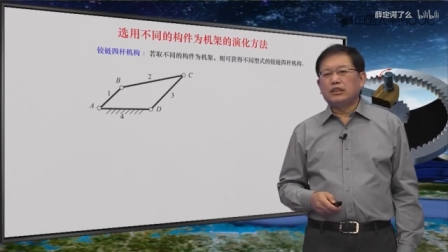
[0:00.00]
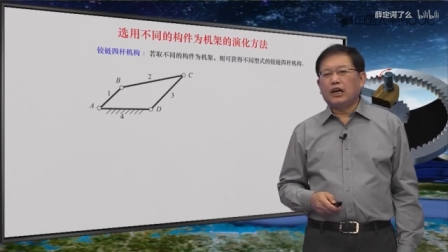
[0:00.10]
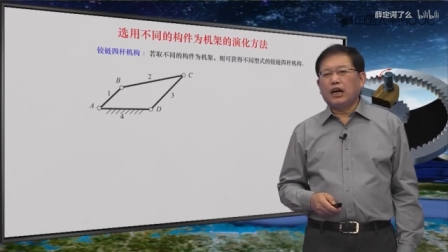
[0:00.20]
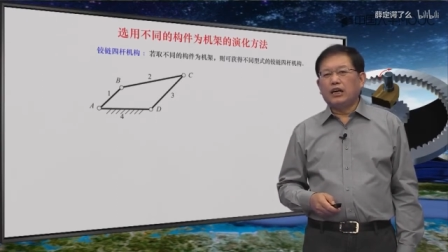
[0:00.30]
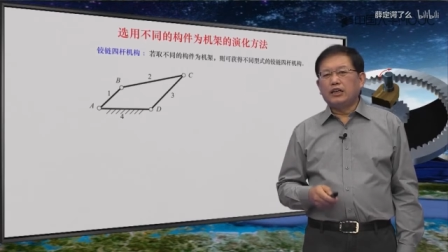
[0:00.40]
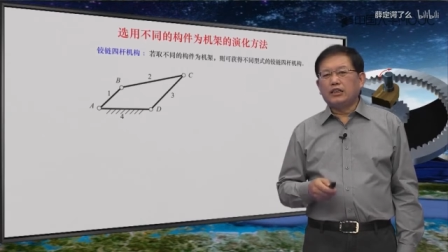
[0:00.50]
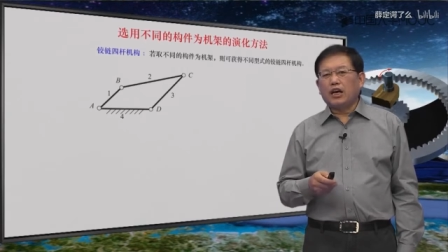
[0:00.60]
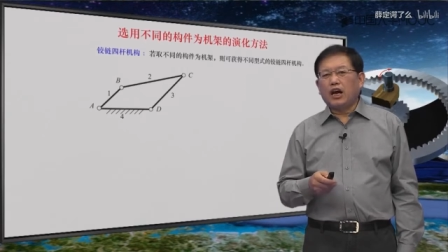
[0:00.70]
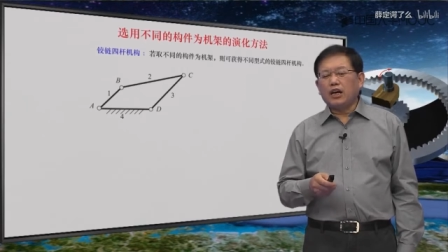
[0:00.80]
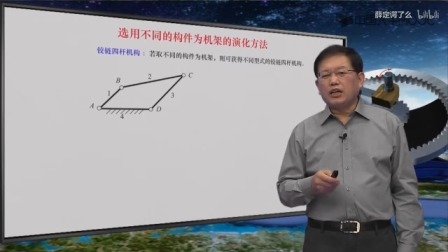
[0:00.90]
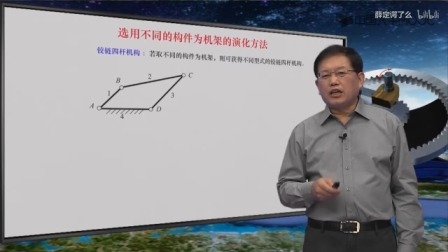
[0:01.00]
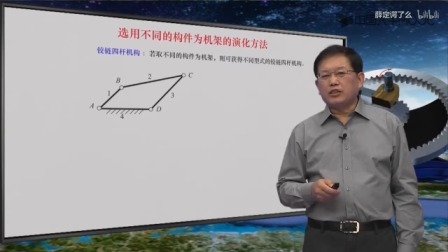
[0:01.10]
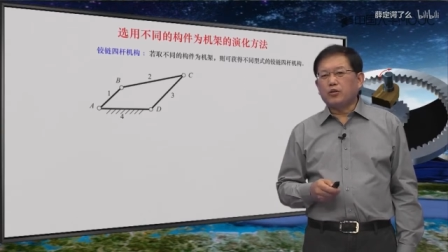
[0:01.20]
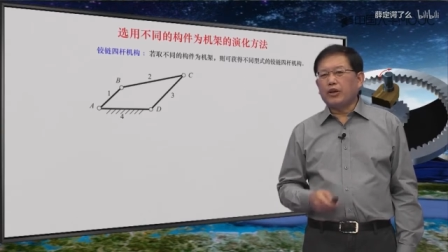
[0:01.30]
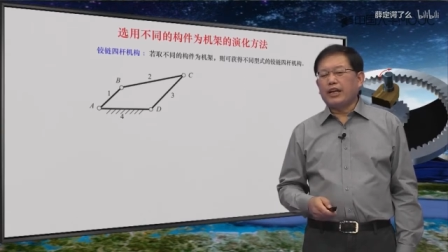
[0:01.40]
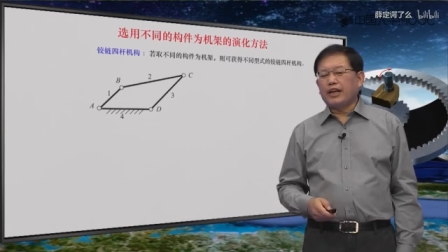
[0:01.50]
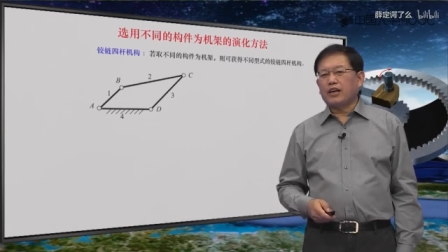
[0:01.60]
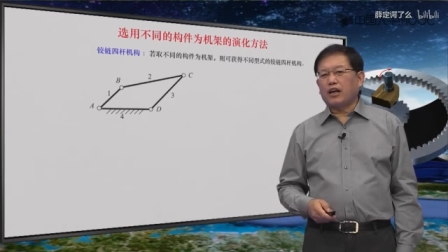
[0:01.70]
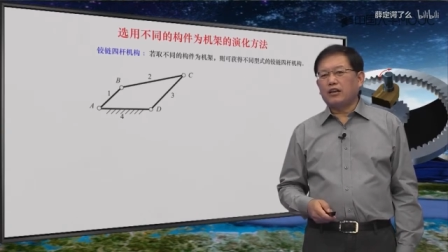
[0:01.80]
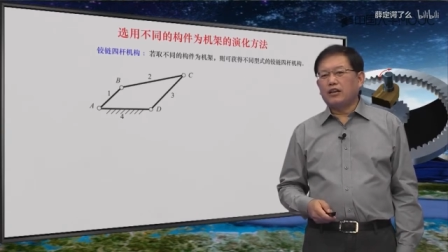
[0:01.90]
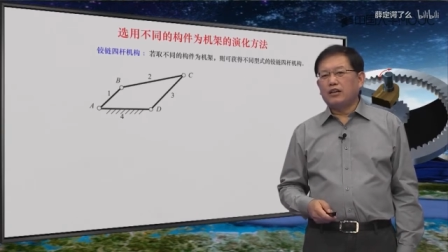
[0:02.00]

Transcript: 啊，那二呢就为连杆。